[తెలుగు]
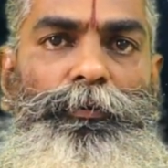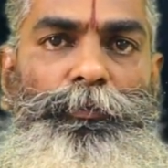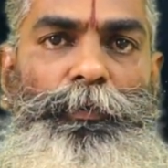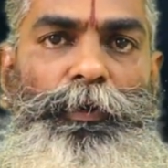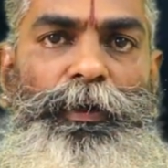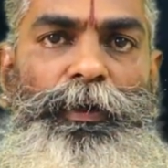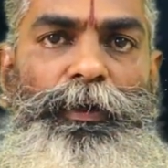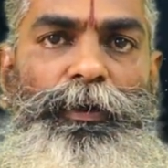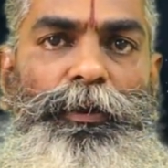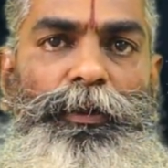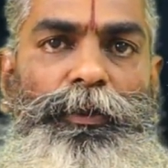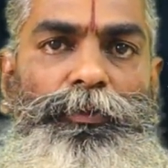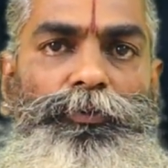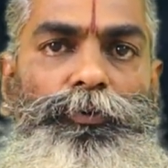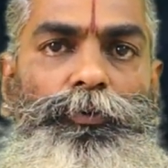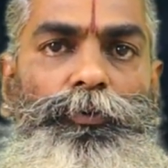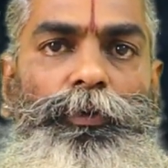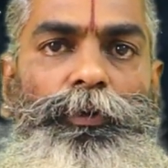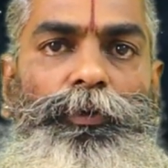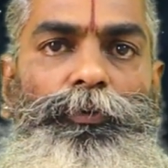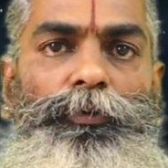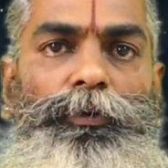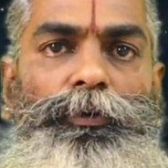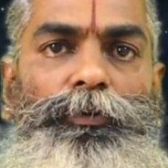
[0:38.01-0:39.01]
పన్నెండు
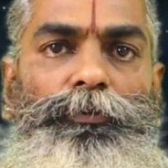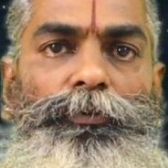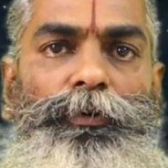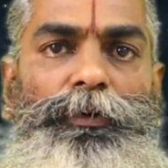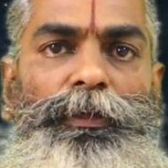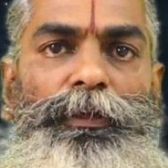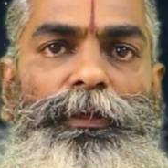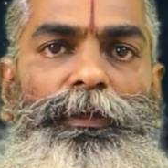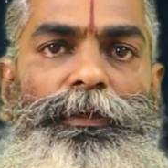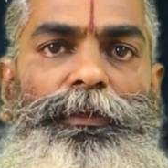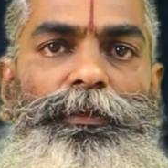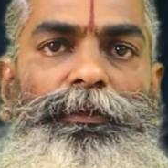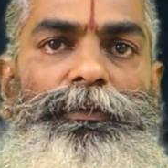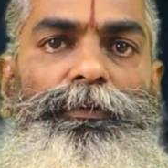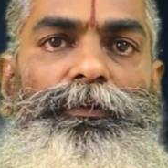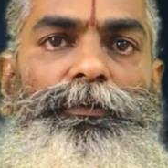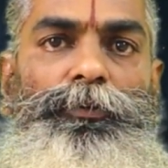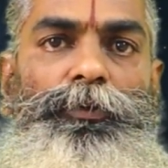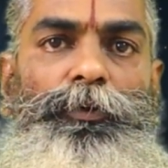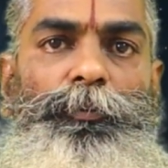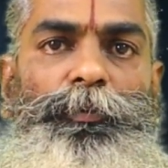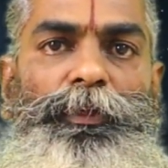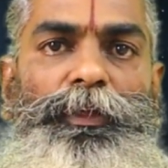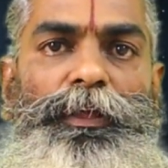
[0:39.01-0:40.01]
రాశుల్లోనే ఉన్నటువంటి
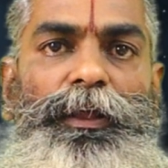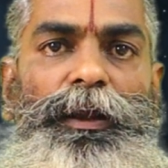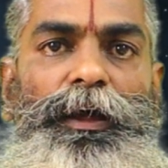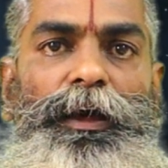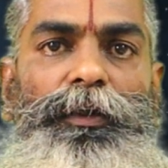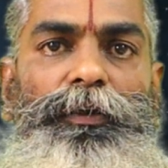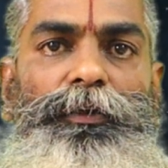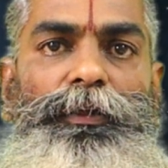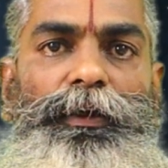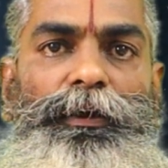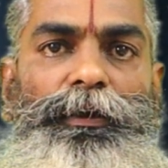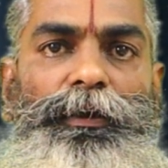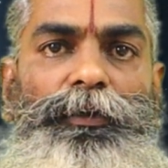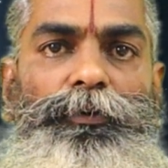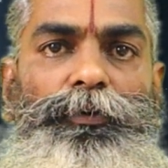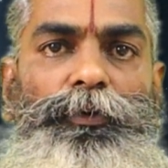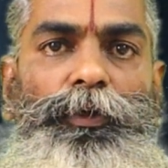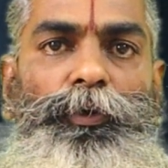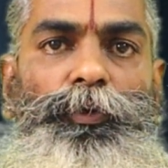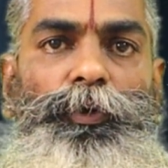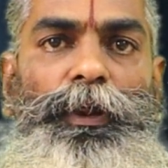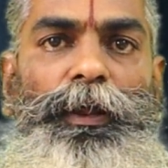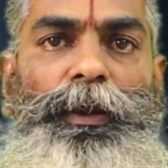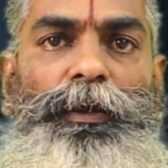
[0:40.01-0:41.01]
తొమ్మిది గ్రహాలు
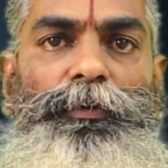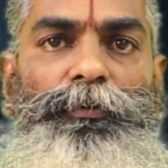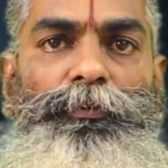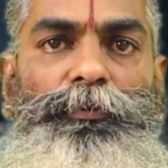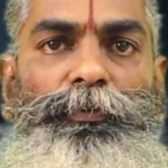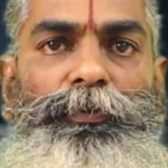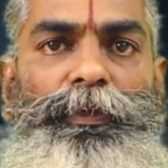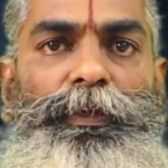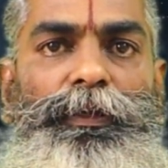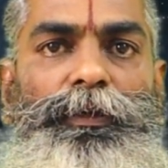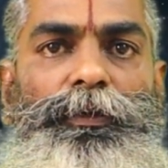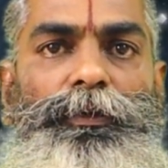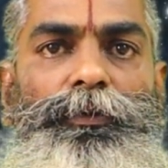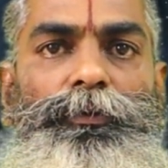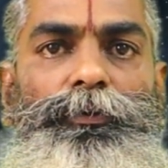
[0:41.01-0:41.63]
ఎక్కడెక్కడ ఉన్నాయనేటువంటివి